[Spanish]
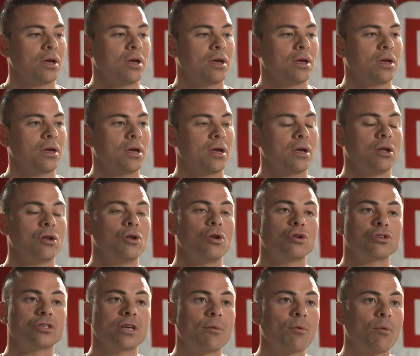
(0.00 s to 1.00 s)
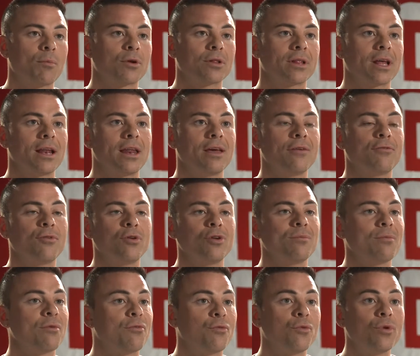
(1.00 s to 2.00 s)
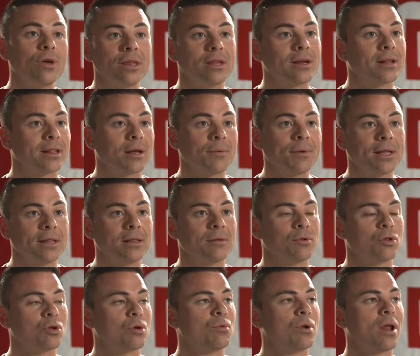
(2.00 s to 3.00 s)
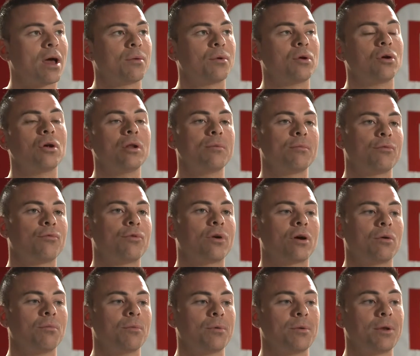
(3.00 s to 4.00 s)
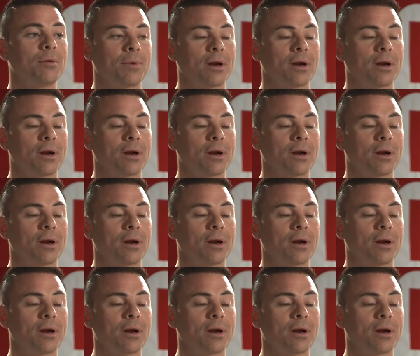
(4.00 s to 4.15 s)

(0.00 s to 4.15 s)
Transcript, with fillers: eh, lo llamó por teléfono y me fui directamente, me tomé un avión y me, fui, me vine